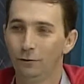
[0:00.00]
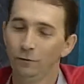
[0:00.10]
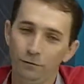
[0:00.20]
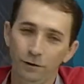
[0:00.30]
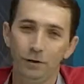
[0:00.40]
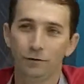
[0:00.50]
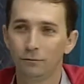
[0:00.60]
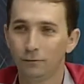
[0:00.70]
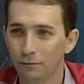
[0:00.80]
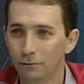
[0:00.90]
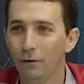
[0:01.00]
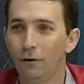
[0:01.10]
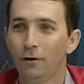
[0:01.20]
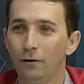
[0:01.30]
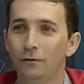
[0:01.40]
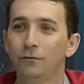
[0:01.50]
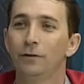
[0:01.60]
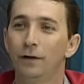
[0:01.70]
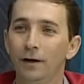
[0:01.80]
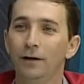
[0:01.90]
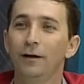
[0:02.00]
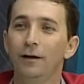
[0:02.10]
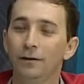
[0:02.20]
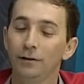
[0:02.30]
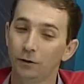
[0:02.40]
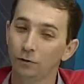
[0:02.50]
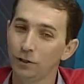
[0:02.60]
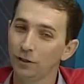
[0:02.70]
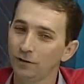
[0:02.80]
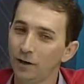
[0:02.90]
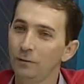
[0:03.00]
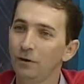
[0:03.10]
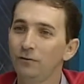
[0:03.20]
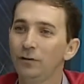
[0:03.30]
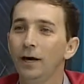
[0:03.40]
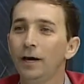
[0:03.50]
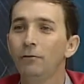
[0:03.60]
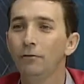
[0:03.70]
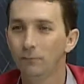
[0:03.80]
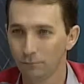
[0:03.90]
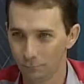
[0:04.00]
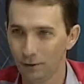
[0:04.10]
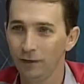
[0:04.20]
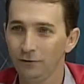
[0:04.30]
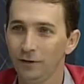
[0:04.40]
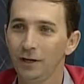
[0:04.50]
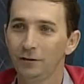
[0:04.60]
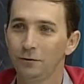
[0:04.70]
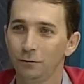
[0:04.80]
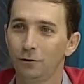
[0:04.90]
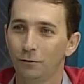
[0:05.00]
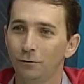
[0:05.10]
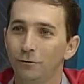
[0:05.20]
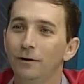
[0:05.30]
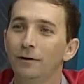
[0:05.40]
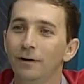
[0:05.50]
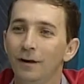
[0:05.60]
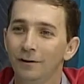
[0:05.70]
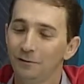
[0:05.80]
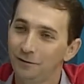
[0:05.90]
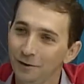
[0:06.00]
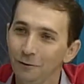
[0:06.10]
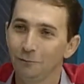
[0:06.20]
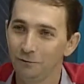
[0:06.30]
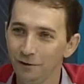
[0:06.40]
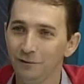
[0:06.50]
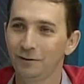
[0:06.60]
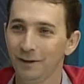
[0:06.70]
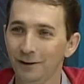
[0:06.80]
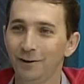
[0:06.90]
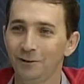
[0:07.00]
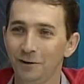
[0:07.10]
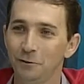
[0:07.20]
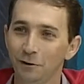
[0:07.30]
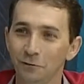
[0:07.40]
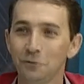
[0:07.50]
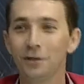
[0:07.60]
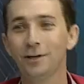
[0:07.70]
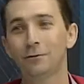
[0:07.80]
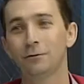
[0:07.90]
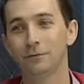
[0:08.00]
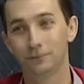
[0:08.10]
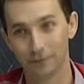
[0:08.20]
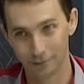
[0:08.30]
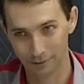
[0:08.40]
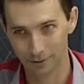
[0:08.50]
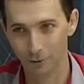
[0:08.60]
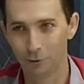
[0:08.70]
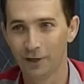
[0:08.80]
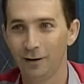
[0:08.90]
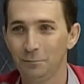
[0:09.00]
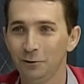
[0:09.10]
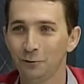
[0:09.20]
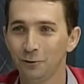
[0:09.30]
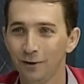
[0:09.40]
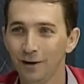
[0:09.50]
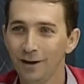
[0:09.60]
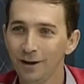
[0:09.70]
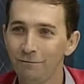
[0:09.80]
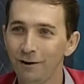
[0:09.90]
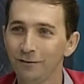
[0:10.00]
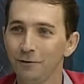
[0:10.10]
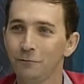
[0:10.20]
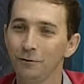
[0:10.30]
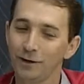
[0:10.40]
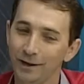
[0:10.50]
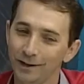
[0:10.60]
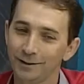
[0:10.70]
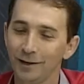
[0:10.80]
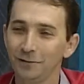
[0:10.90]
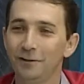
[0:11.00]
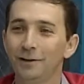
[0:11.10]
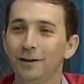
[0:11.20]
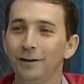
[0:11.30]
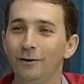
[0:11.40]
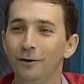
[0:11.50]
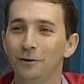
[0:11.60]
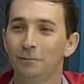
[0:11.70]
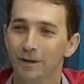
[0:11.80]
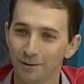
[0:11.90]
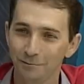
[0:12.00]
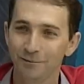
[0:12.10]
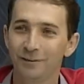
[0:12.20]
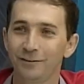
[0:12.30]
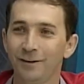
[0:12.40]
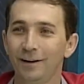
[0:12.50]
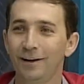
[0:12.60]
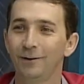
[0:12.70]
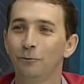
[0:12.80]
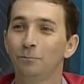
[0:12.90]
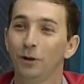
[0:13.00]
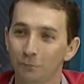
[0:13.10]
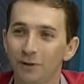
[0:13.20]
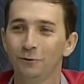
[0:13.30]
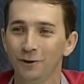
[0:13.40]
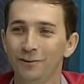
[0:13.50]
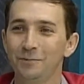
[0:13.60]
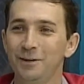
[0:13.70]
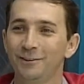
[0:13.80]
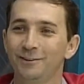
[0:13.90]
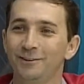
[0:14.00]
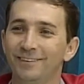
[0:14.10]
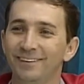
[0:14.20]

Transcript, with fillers: para. Ouvido, olhos, olhos né? né? Então eu tinha que saber se era um, uma receita de óculos, né? Uhum. Se eu visse que era uma receita de óculos, eu tinha que abordar a pessoa e fazer com que ela entrasse dentro da loja para fazer a, a, o, pelo menos o orçamento.